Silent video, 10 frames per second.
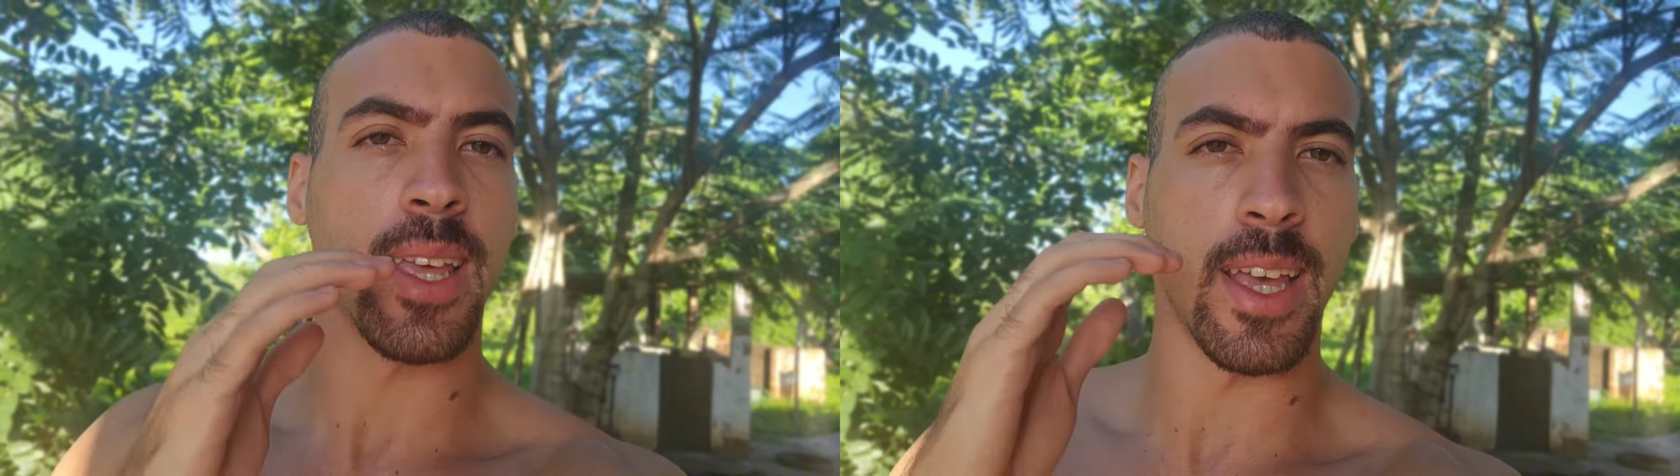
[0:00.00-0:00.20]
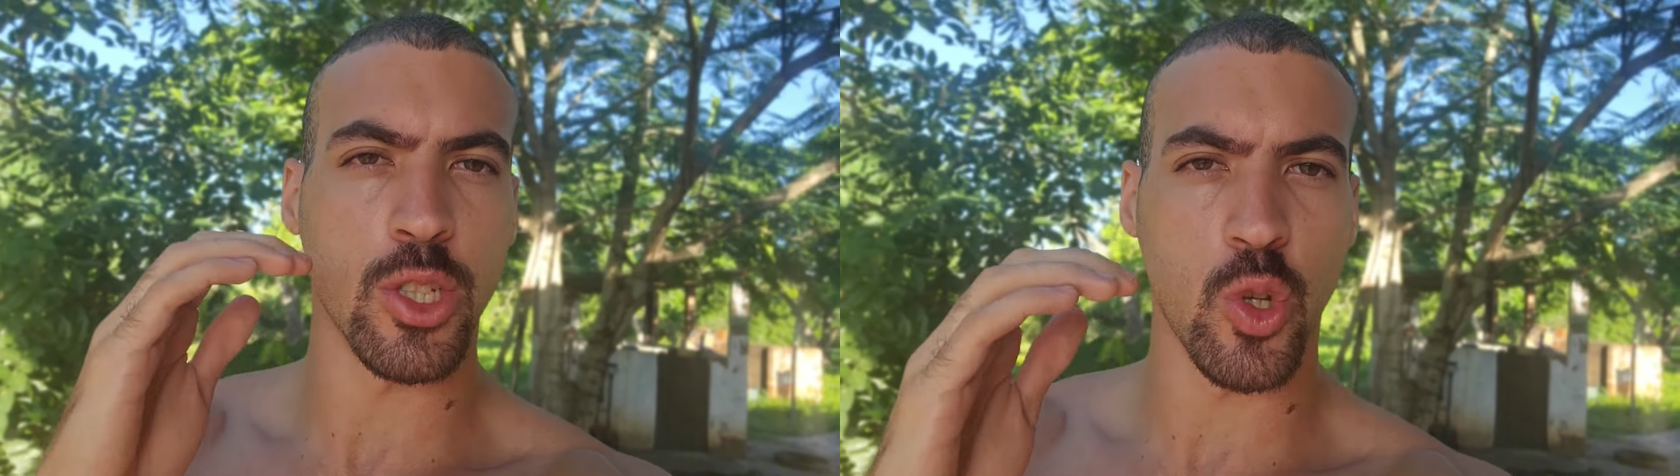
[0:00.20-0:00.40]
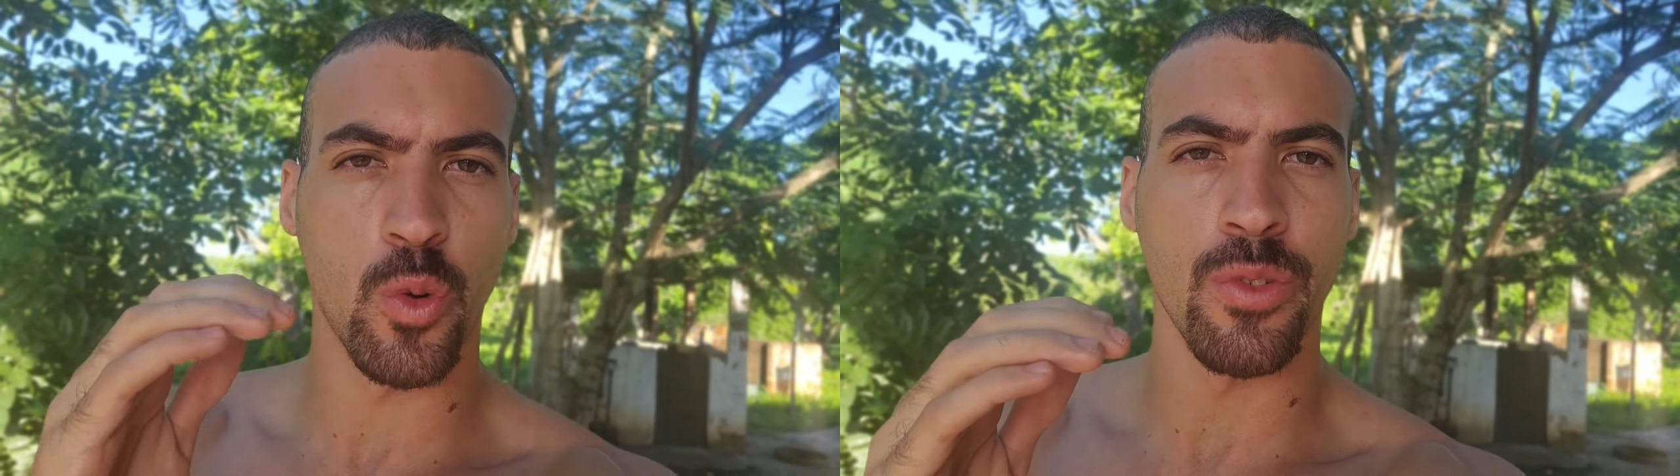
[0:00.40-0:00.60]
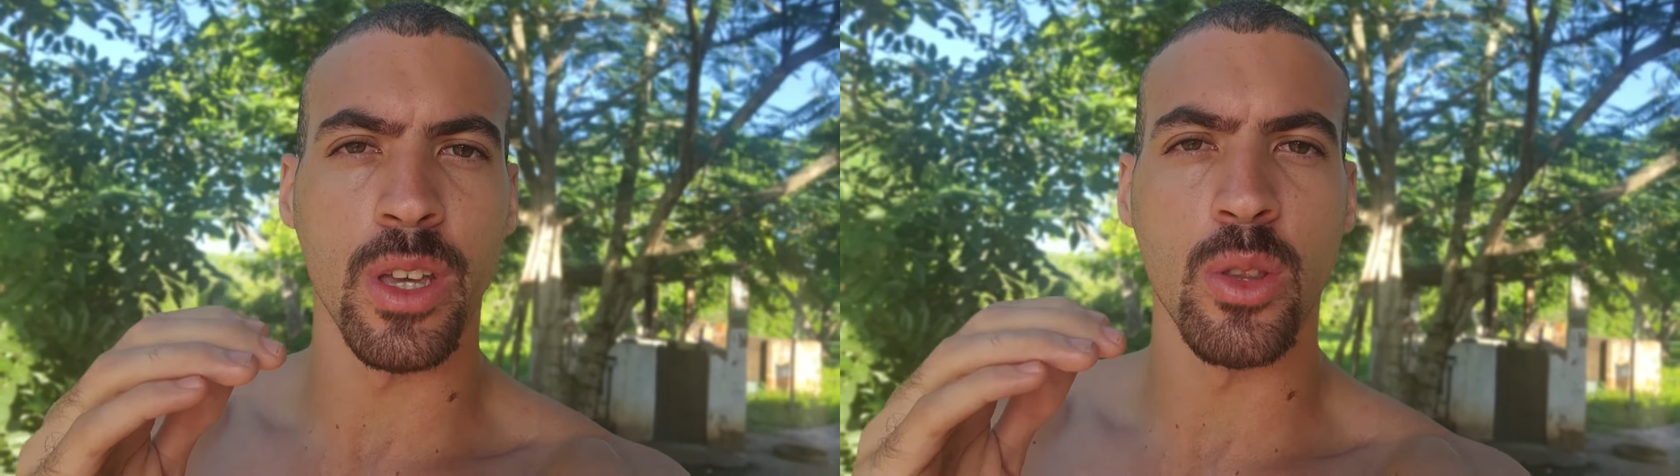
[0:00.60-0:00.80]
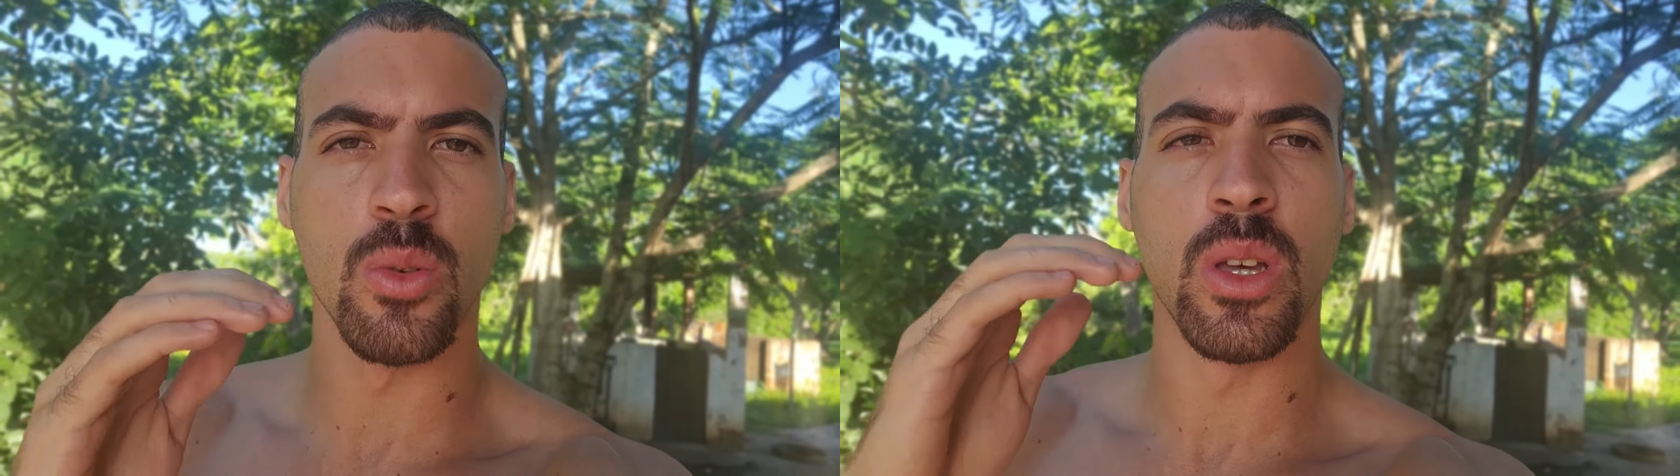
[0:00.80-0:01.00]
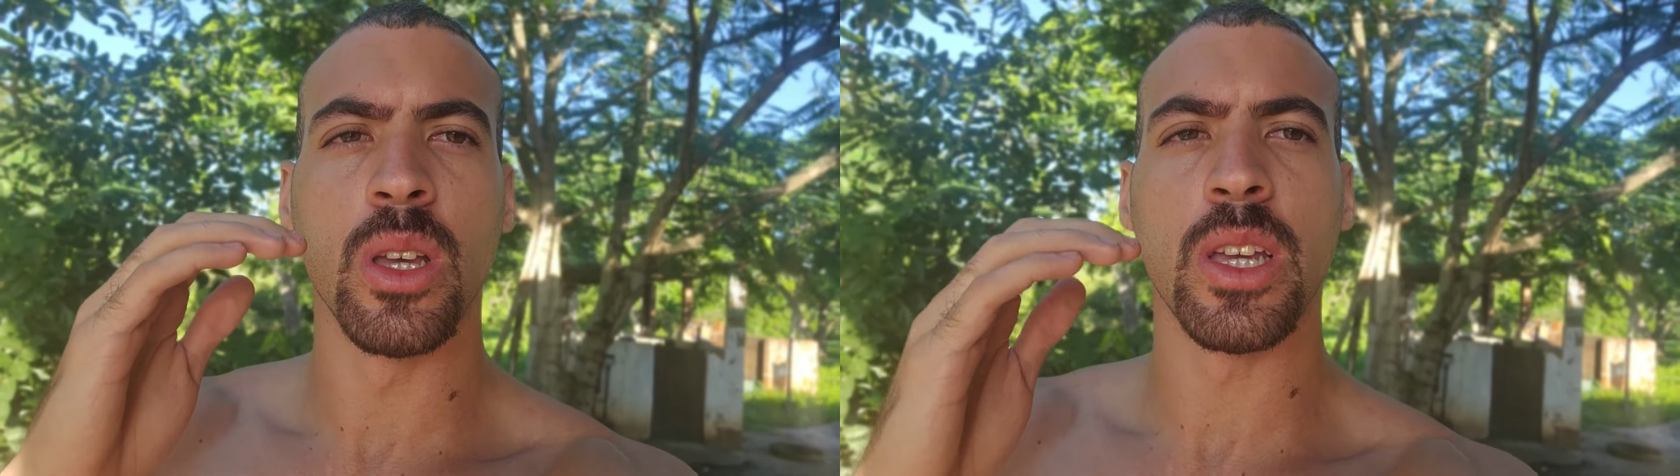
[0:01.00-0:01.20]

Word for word: resolvendo